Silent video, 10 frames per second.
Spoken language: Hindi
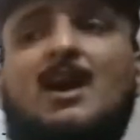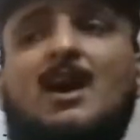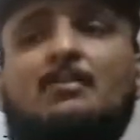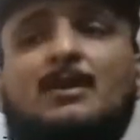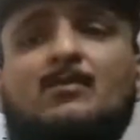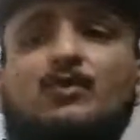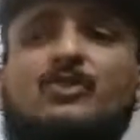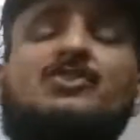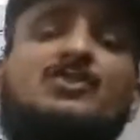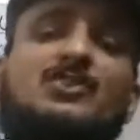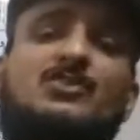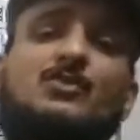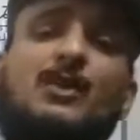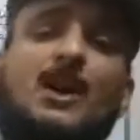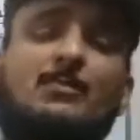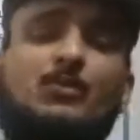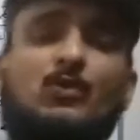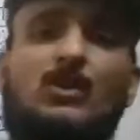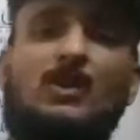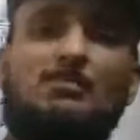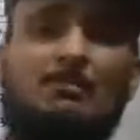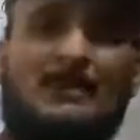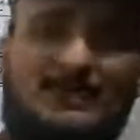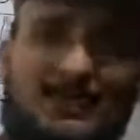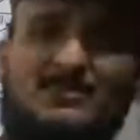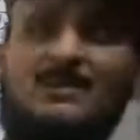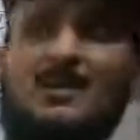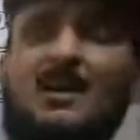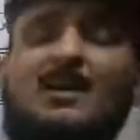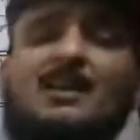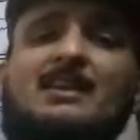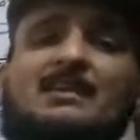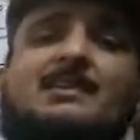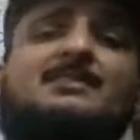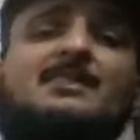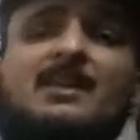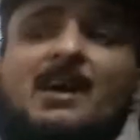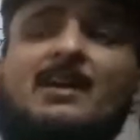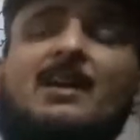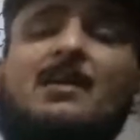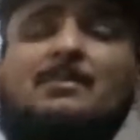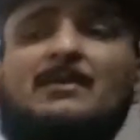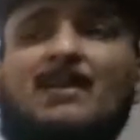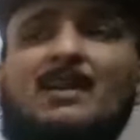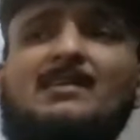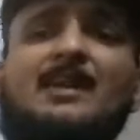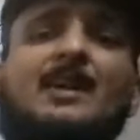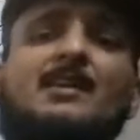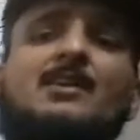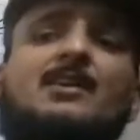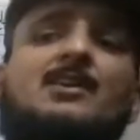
आपके वो टीचर जिन्होंने आपको कलम पकड़ना सिखाया लिखना सिखाया आपके वालदेन